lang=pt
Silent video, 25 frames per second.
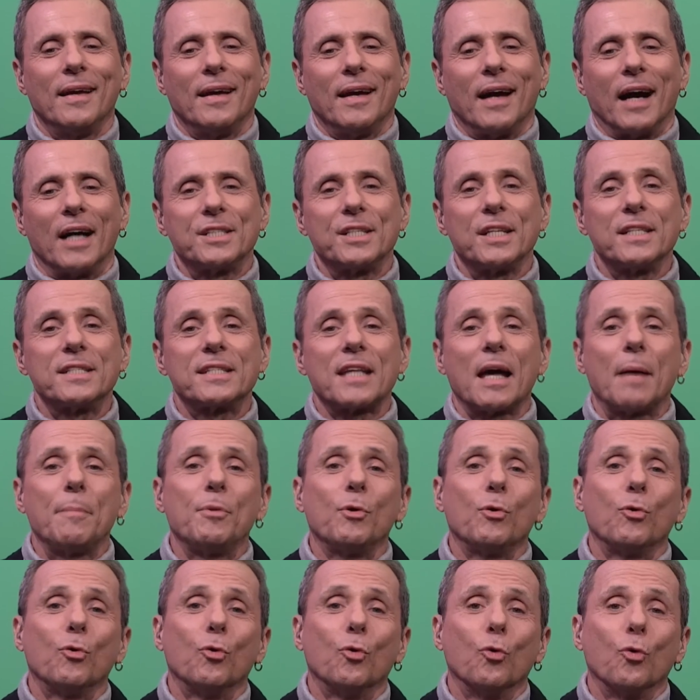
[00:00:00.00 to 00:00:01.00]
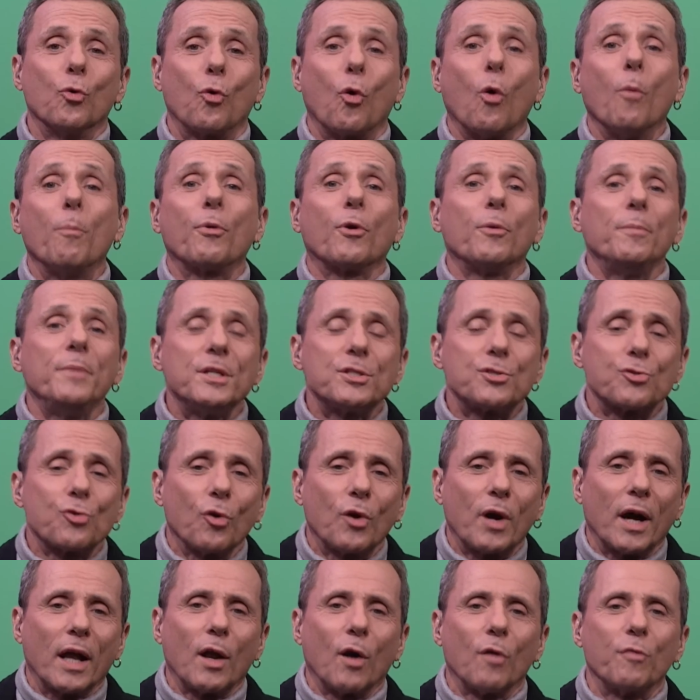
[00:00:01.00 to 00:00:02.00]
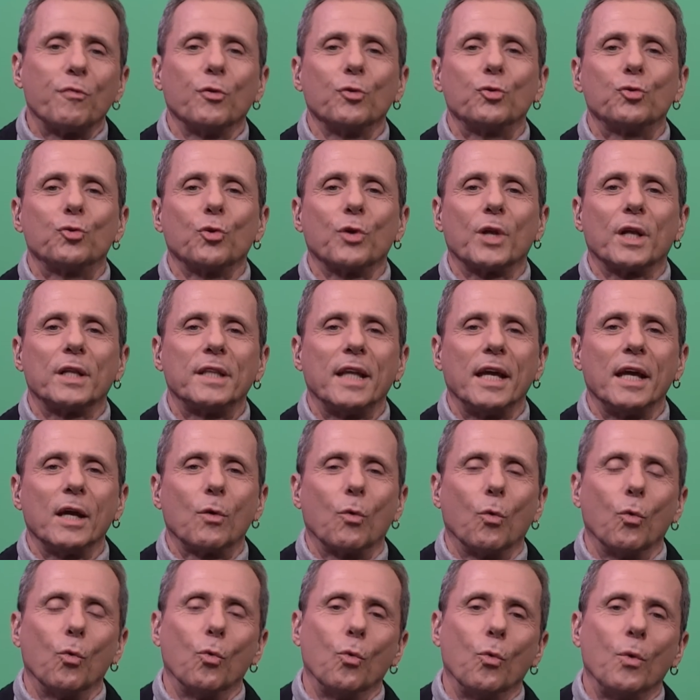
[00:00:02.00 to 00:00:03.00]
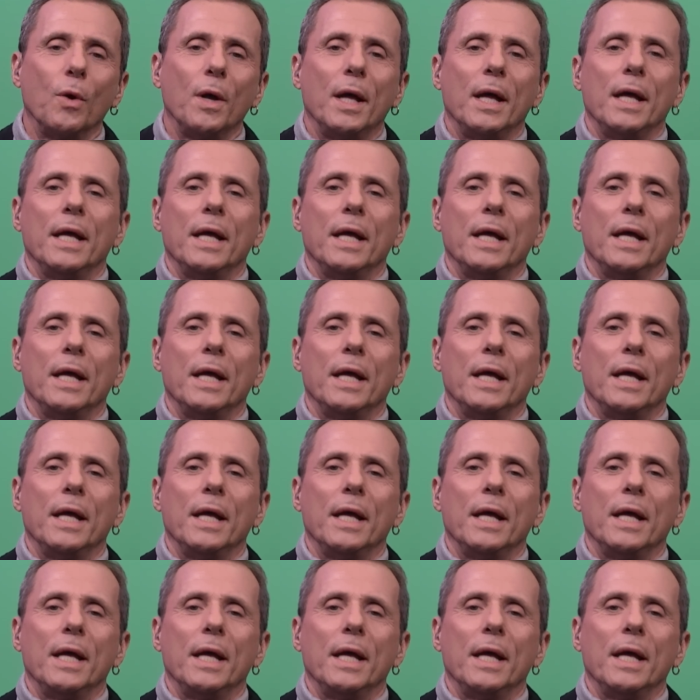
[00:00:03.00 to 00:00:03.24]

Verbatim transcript: A gente sabe o compromisso que o canal Futura tem com